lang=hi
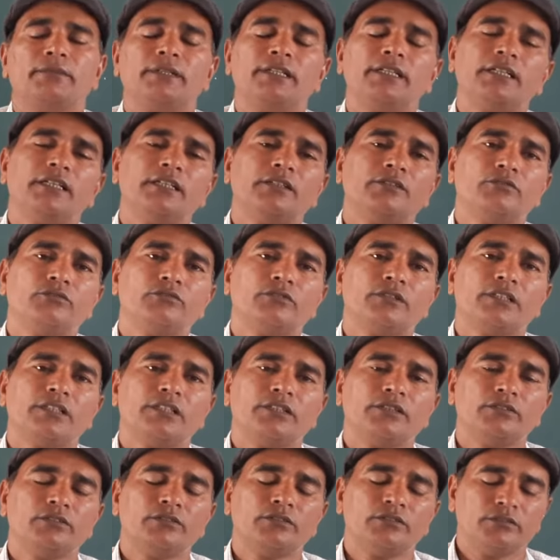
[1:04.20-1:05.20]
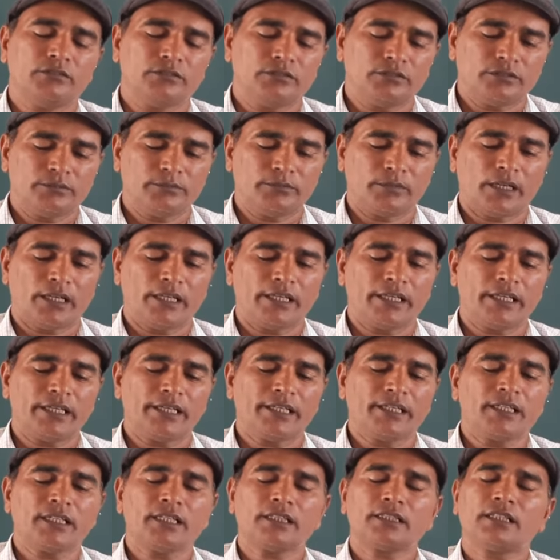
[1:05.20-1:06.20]
भीग चुकी हूँ आया
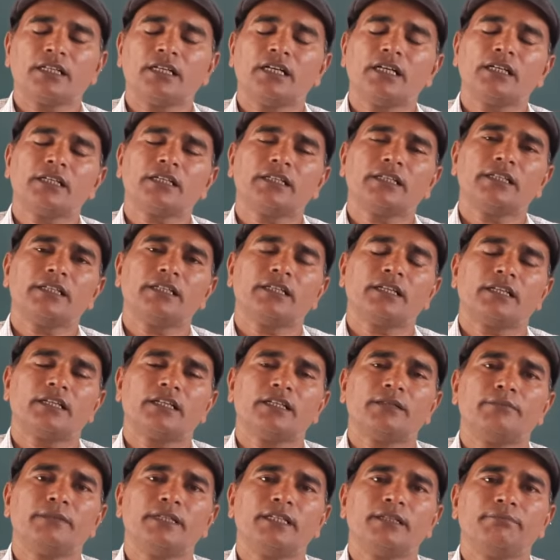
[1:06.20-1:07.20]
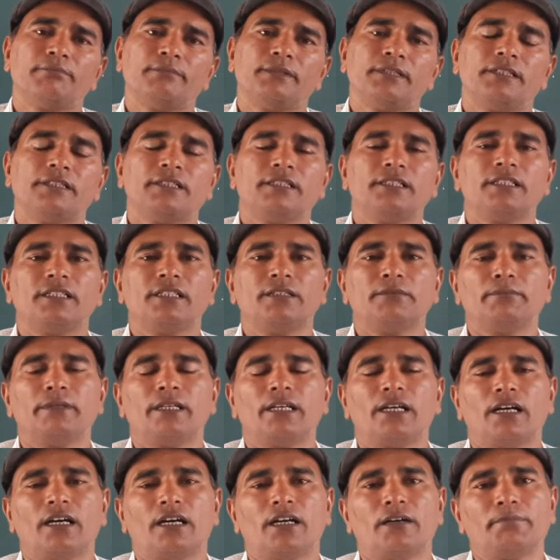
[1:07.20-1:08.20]
है ना ताके रंग में भीजे
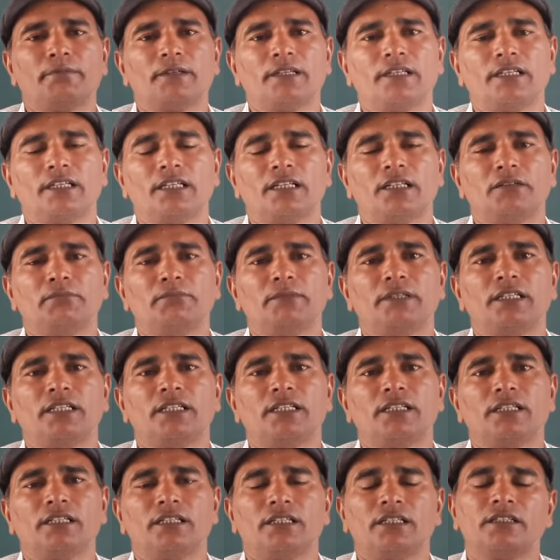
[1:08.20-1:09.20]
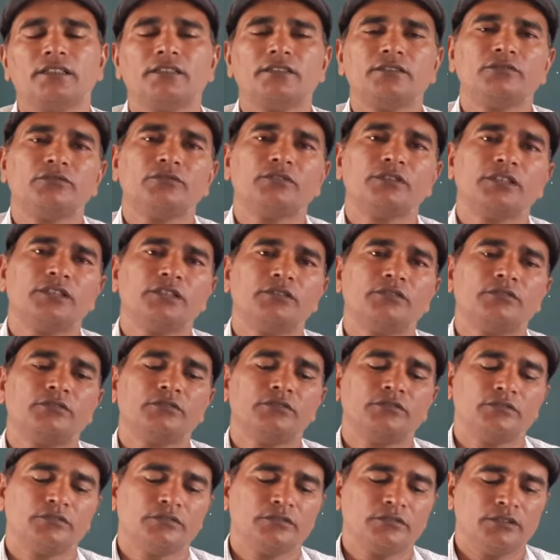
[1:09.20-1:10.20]
मैं आपके रंग में रंग चुकी
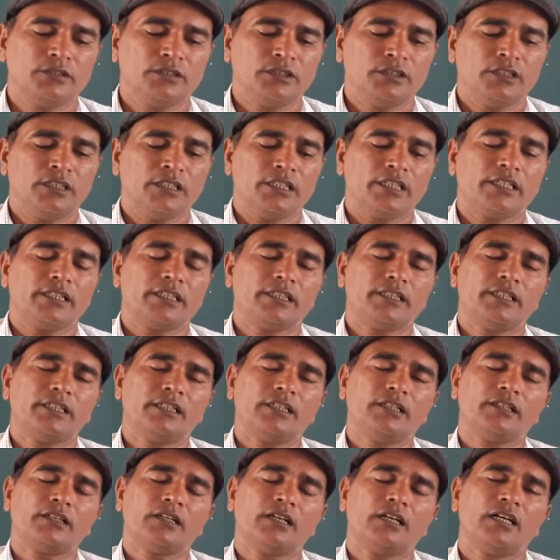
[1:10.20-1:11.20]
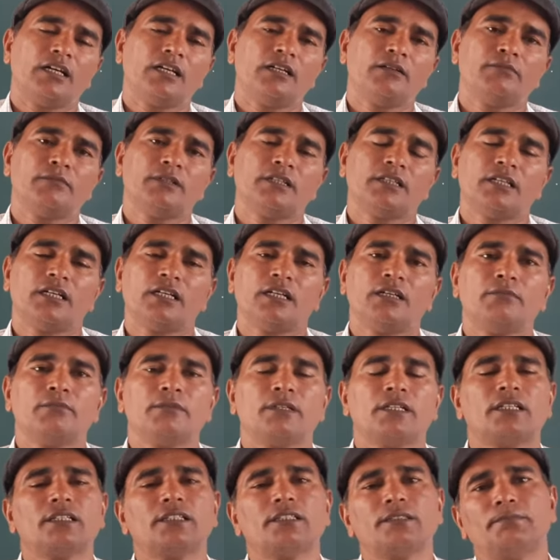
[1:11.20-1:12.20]
हूँ कहते हैं राम
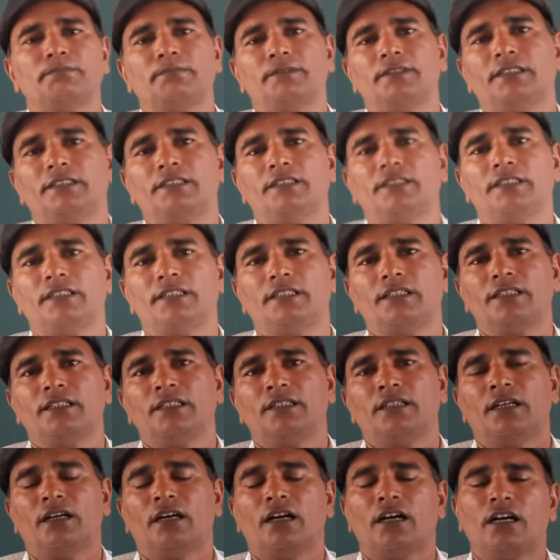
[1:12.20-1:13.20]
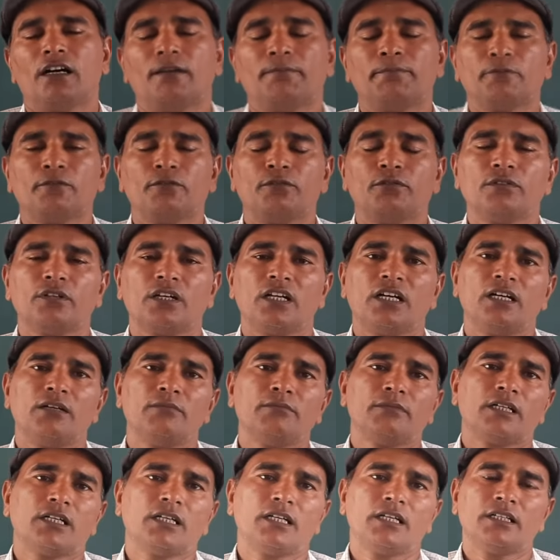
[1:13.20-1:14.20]
नाम रस पीजे आपको
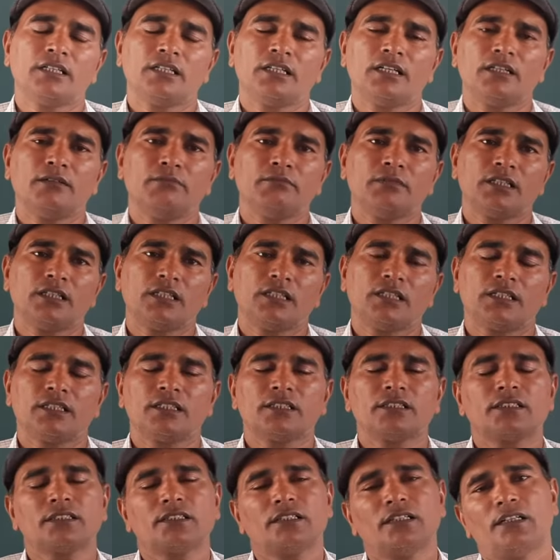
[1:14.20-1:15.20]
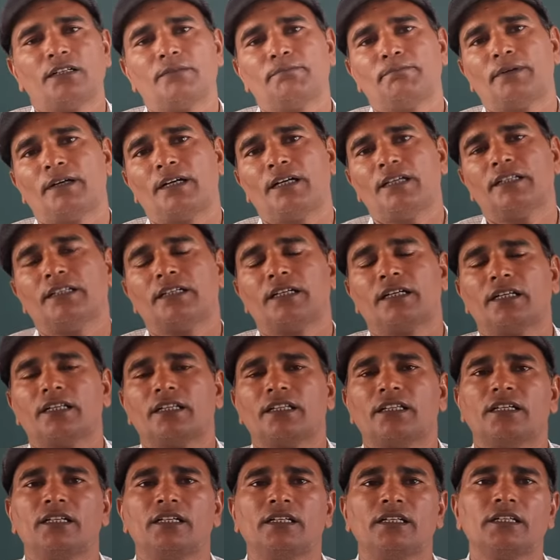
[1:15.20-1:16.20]
राम का नाम का रस का पान
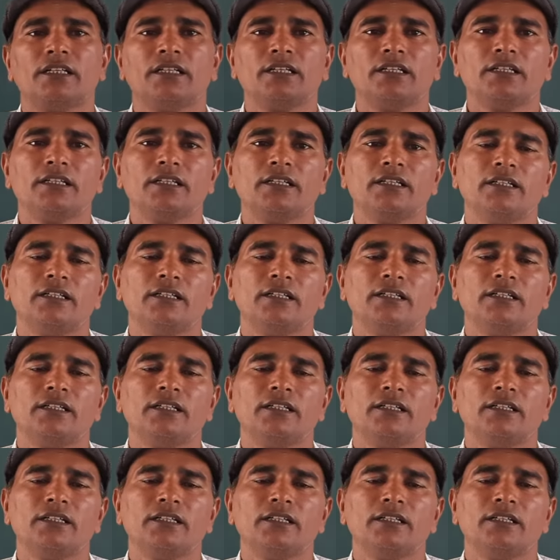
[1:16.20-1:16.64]
करना है